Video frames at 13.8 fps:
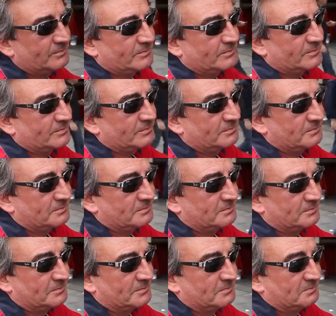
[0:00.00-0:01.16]
por encima.
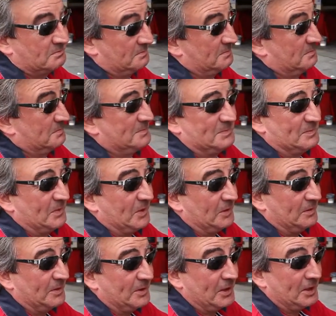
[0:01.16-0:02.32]
¿Qué usted
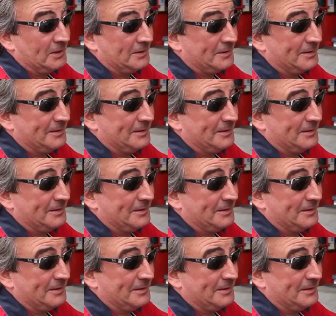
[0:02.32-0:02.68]
crea? Diez.